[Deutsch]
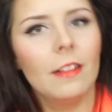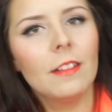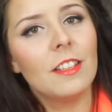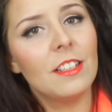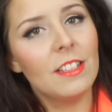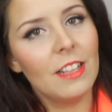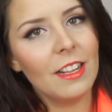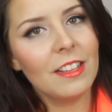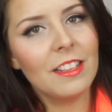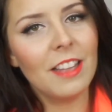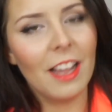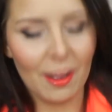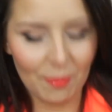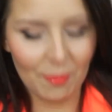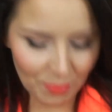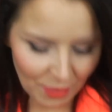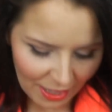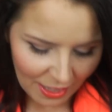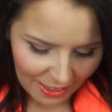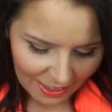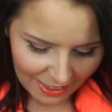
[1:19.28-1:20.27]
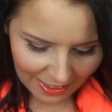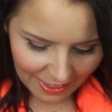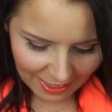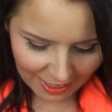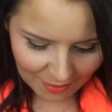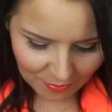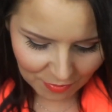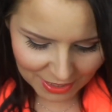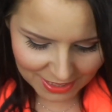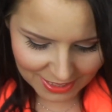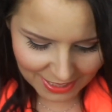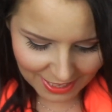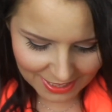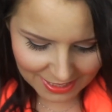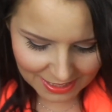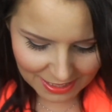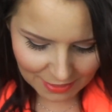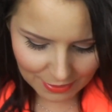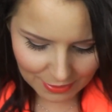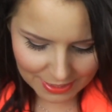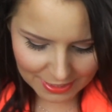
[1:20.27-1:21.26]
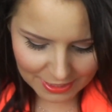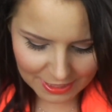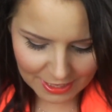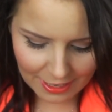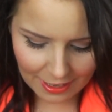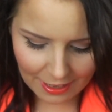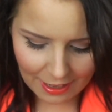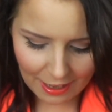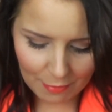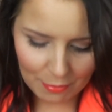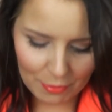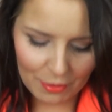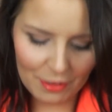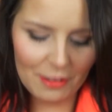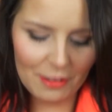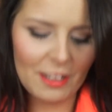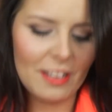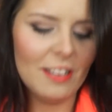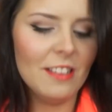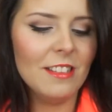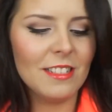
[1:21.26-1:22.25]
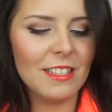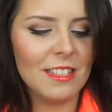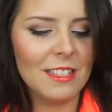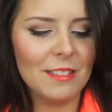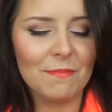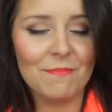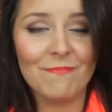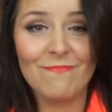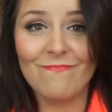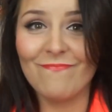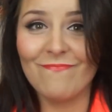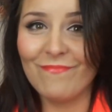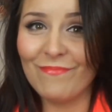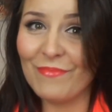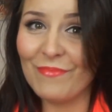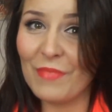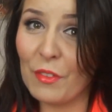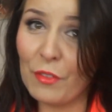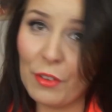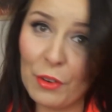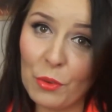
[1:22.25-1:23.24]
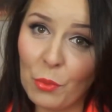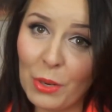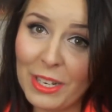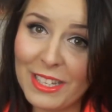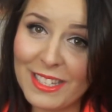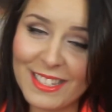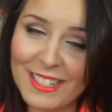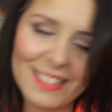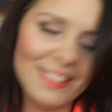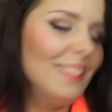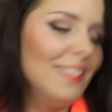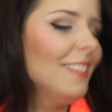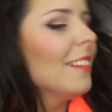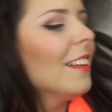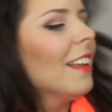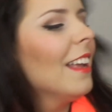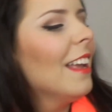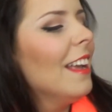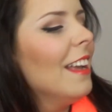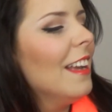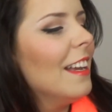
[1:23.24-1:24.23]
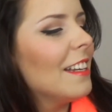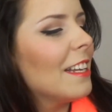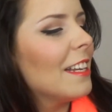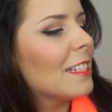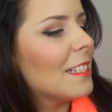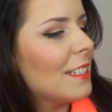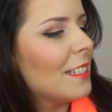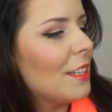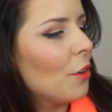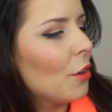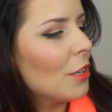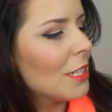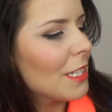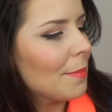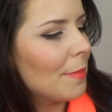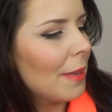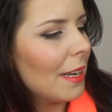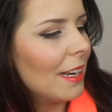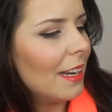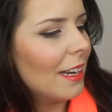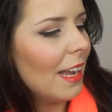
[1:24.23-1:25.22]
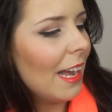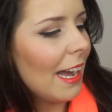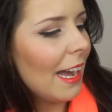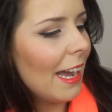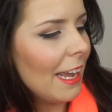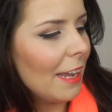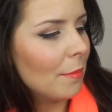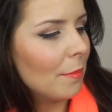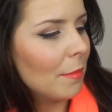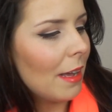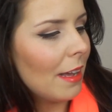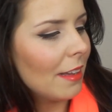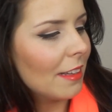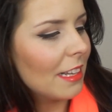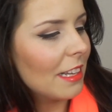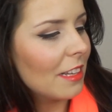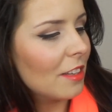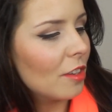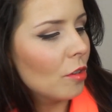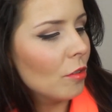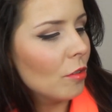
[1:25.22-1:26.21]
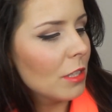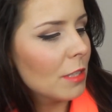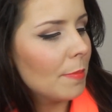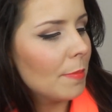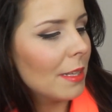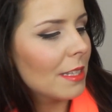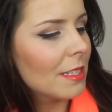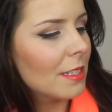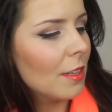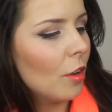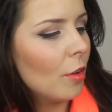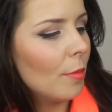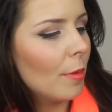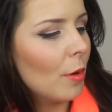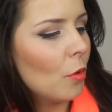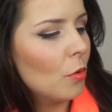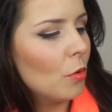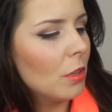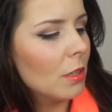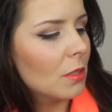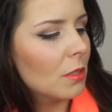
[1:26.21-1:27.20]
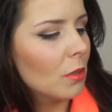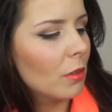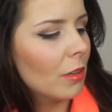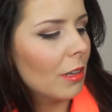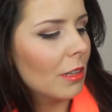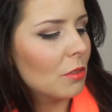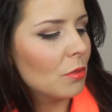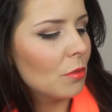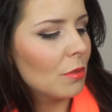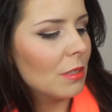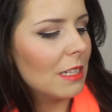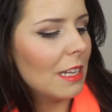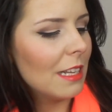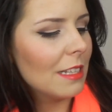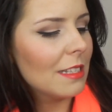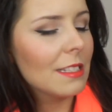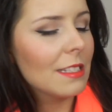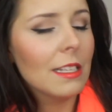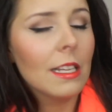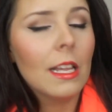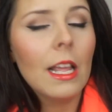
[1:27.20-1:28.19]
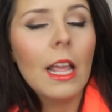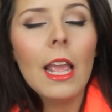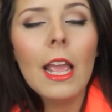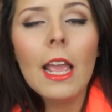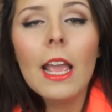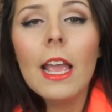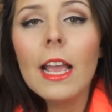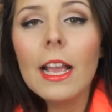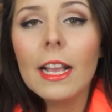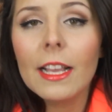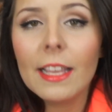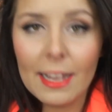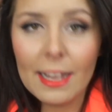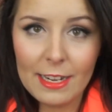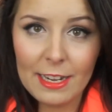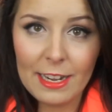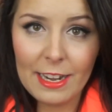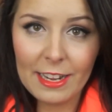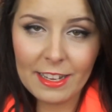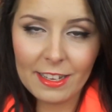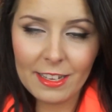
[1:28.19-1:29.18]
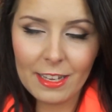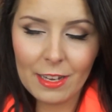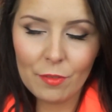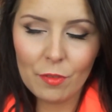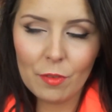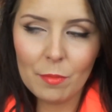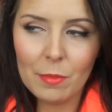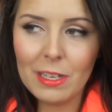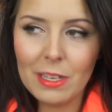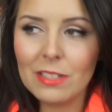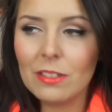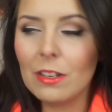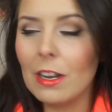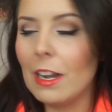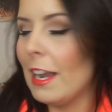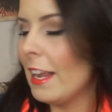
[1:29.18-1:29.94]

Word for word: sie sagt ja. Ähm, das erste, was ich hier habe, ist von Winston. Das ist die Rossmann Eigenmarke. Knusperzauber ohne Zuckerzusatz. Keine Leckerchen für mich, sondern